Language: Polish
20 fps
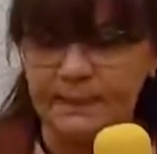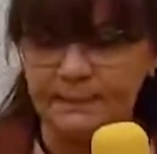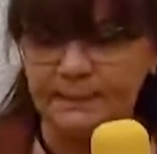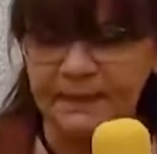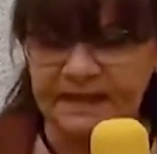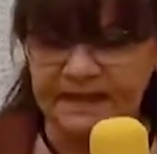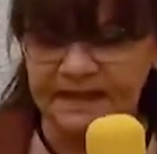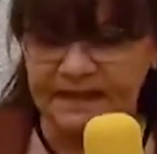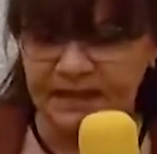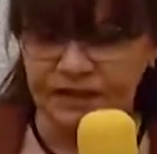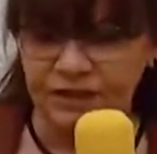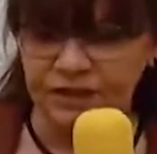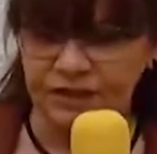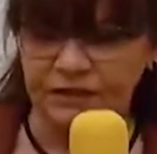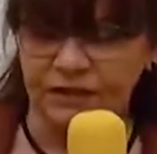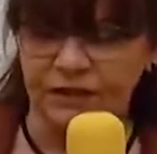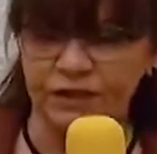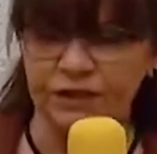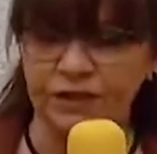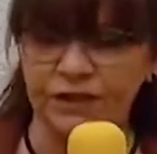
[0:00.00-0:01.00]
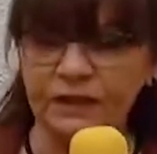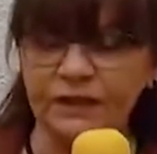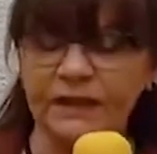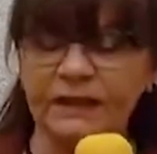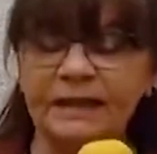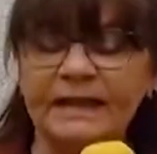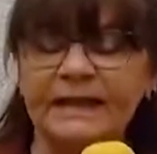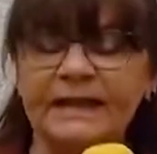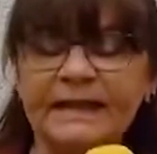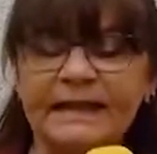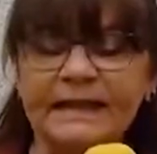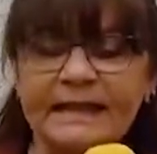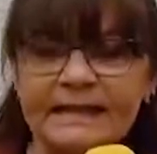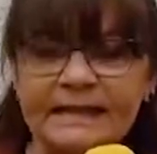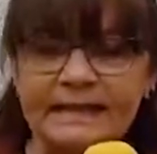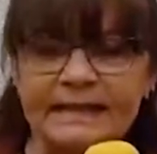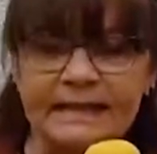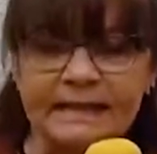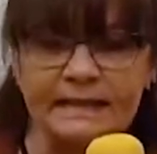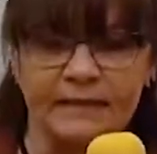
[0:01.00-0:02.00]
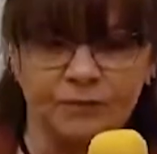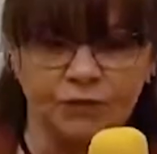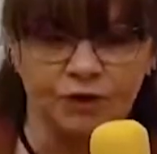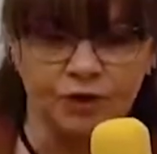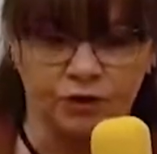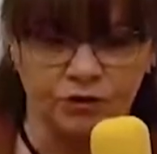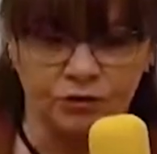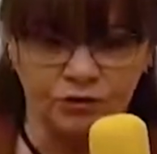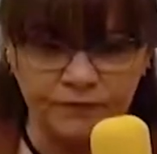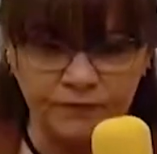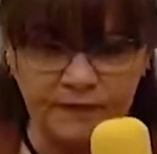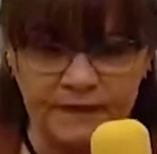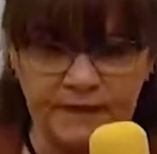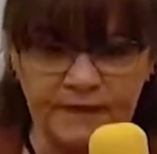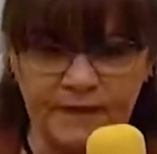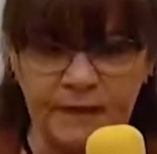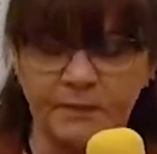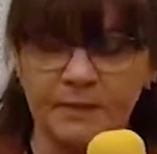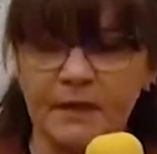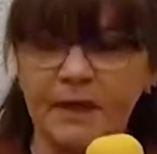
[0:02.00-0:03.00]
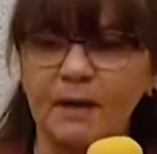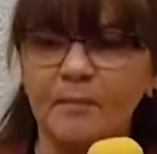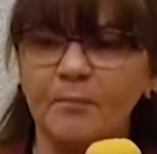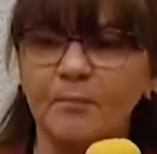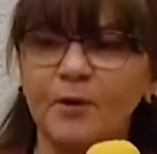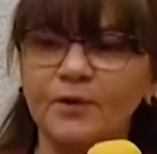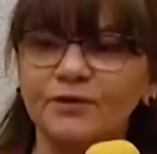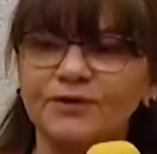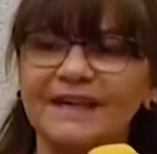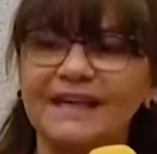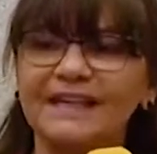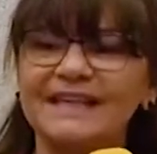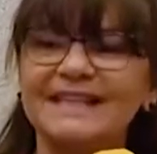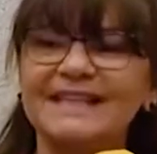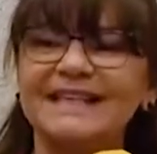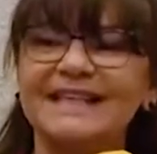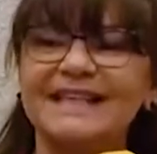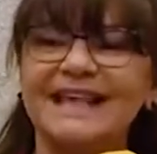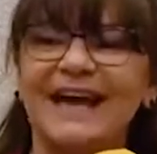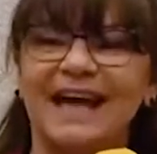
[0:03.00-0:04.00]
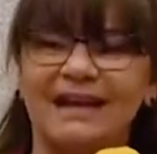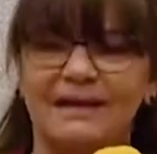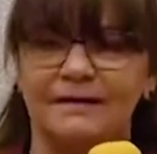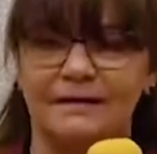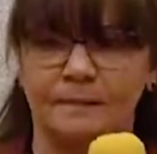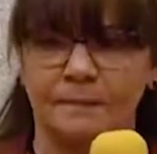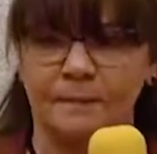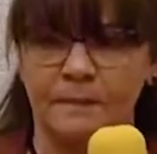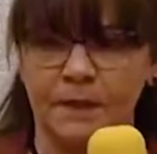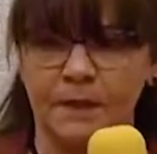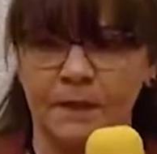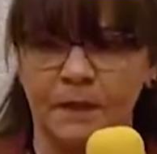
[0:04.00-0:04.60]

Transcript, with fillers: starzenia się, jest tym środowiskiem potencjalnym,